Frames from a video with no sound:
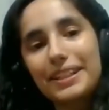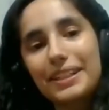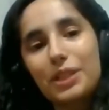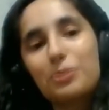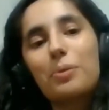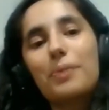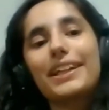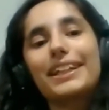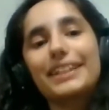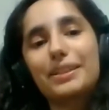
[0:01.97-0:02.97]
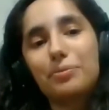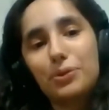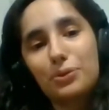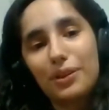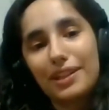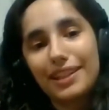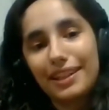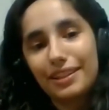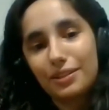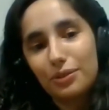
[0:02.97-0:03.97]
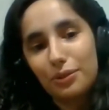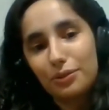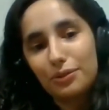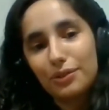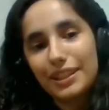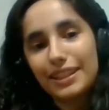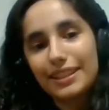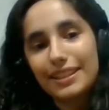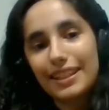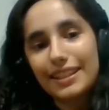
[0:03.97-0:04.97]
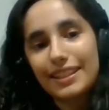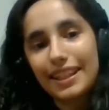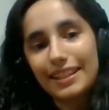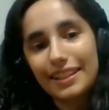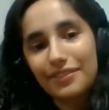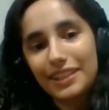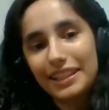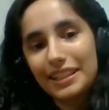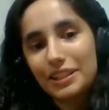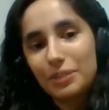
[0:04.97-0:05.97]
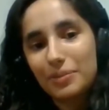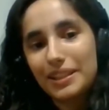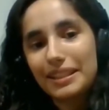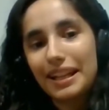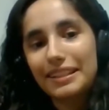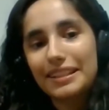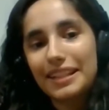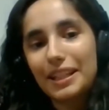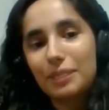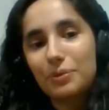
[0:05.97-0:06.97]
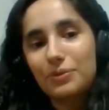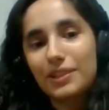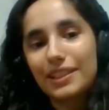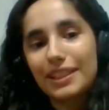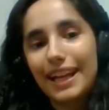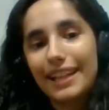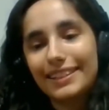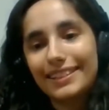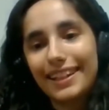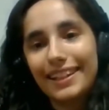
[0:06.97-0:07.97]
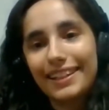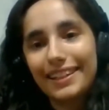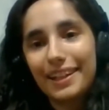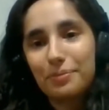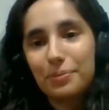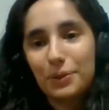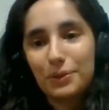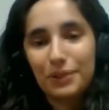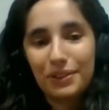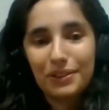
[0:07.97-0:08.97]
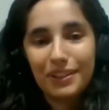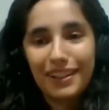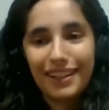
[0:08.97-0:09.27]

tasarım yaparken nasıl bir süreçten geçiyorsunuz? Yanınızda skeç defteri taşır mısınız? Aklınıza yeni bir fikir geldiğinde ne yapıyorsunuz?